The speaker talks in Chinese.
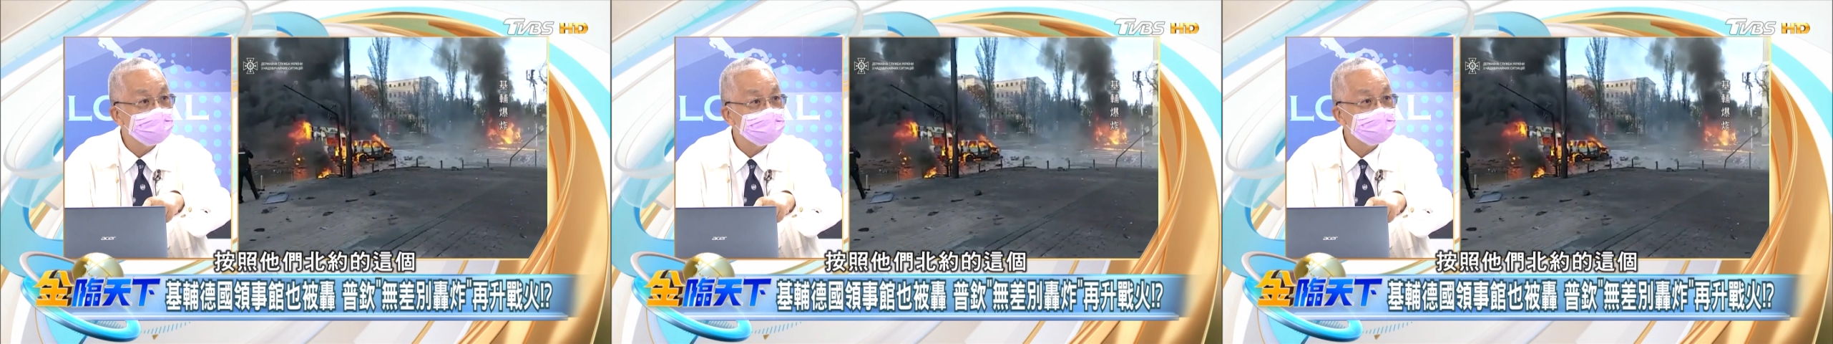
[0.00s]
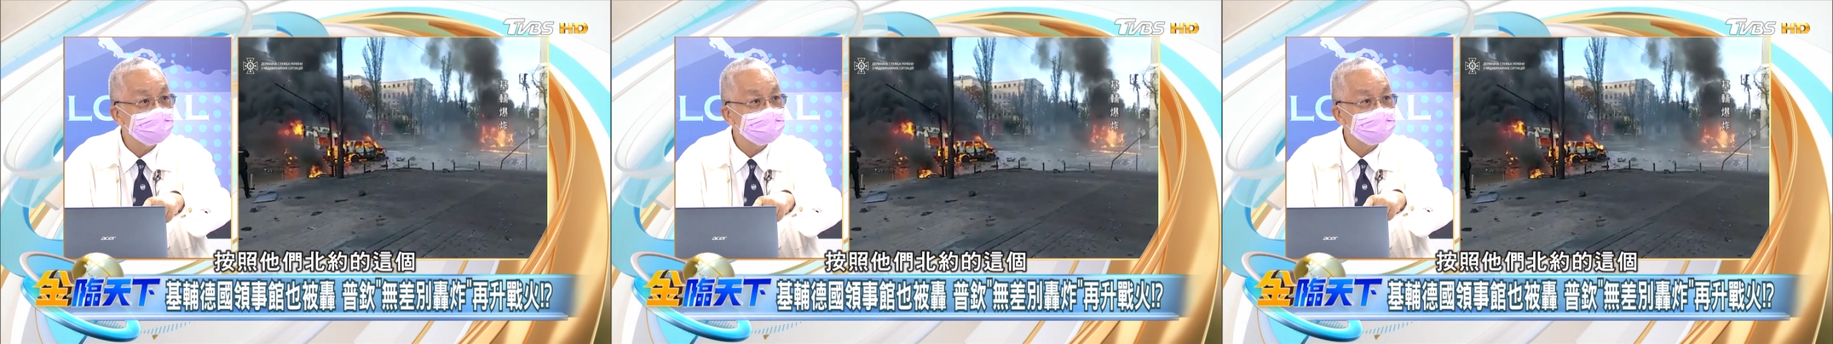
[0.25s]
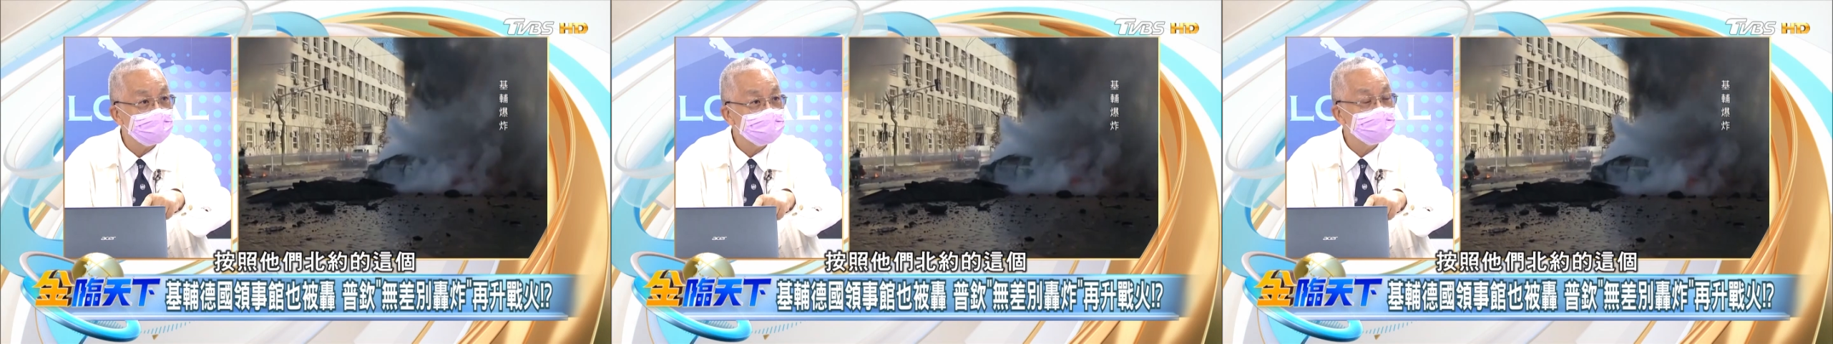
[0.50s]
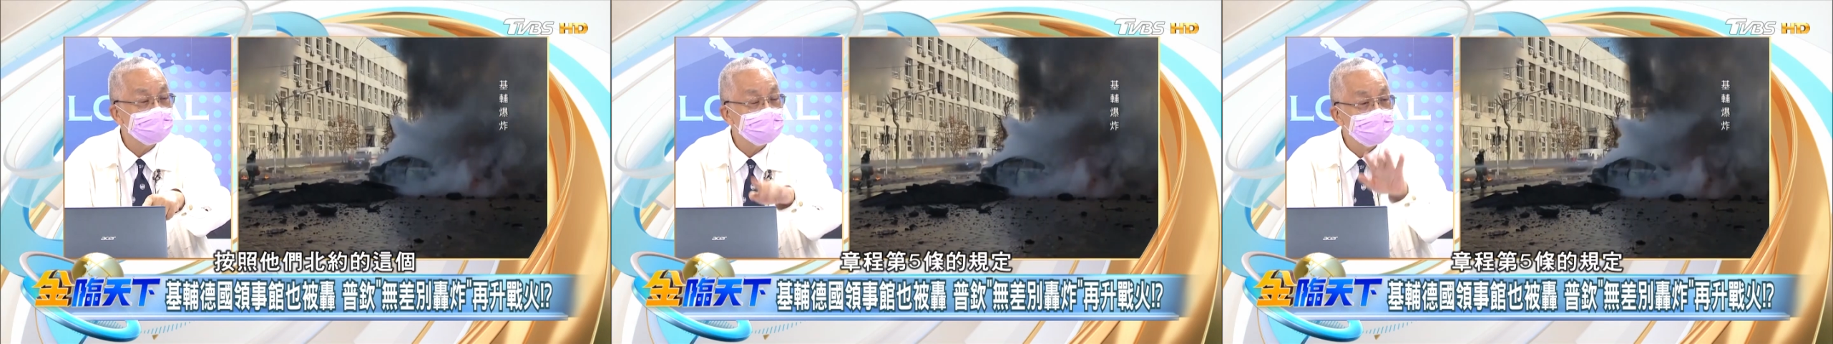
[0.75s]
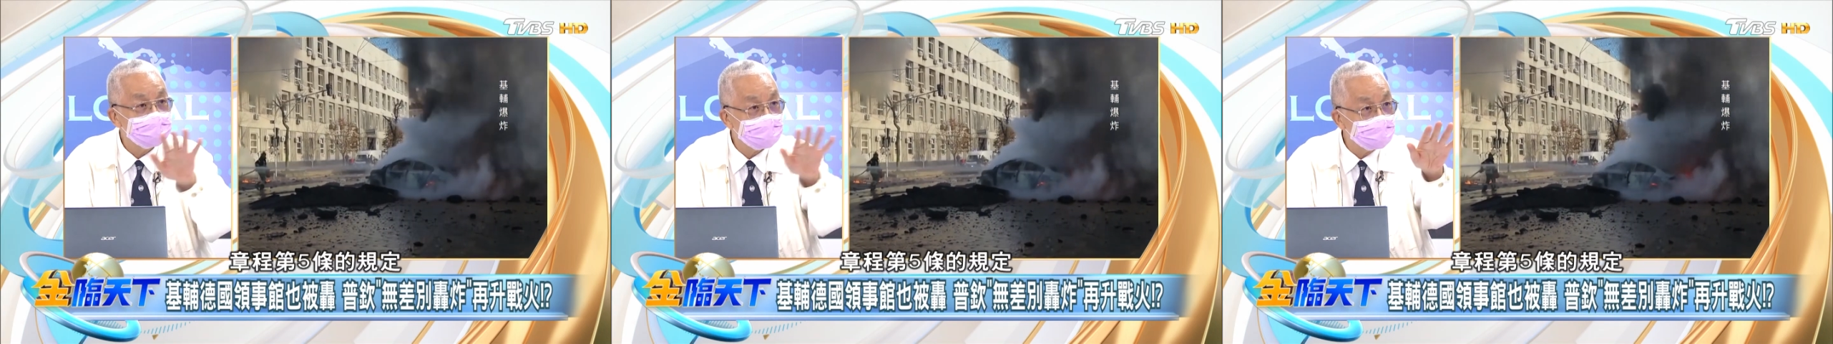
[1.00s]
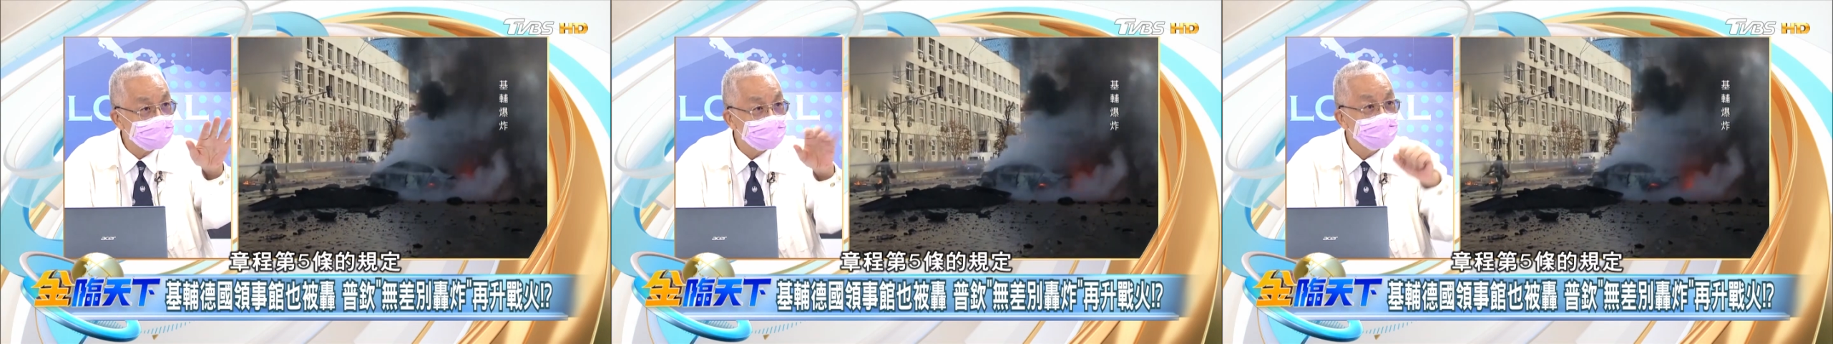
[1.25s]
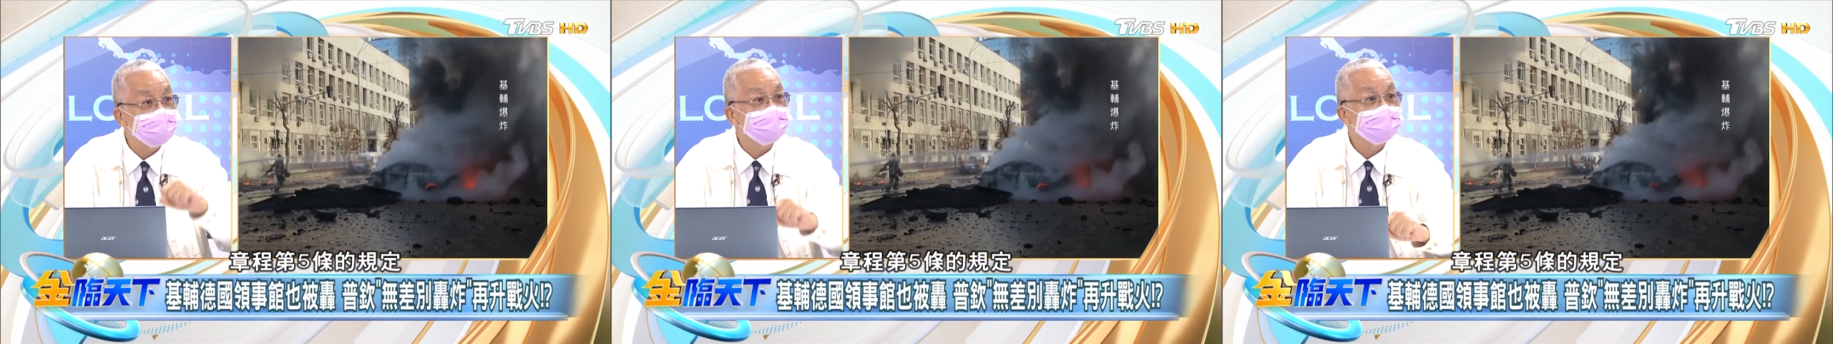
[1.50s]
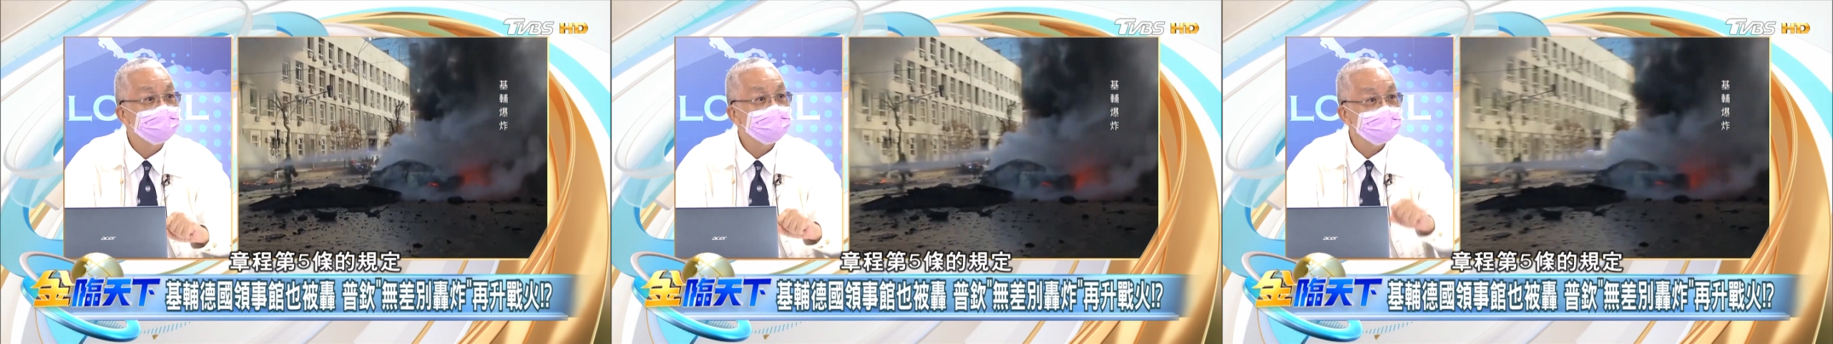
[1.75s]
约的这个章程的第五条的规
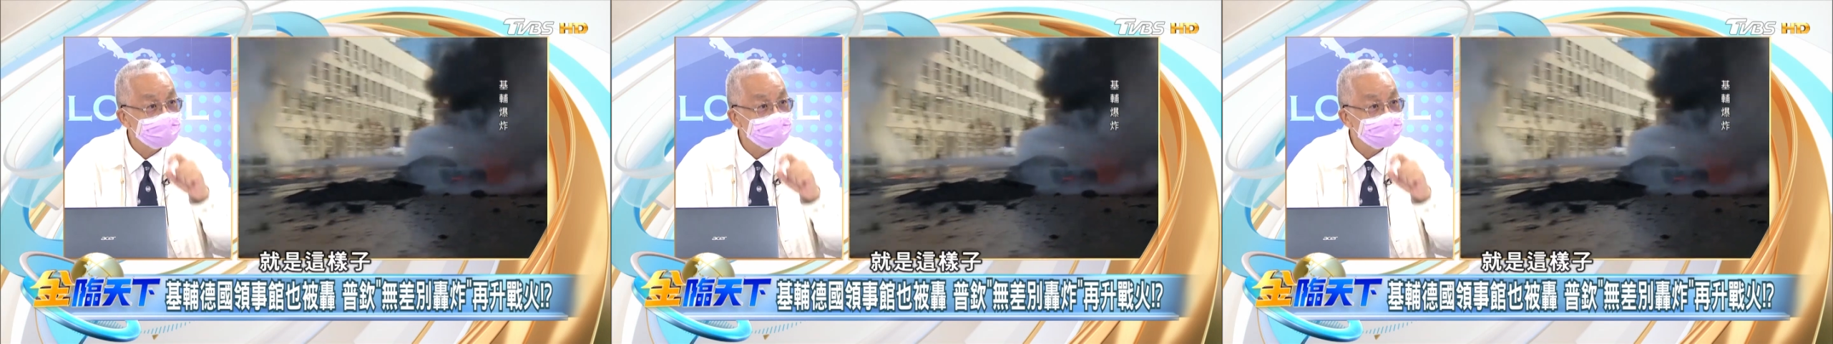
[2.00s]
定，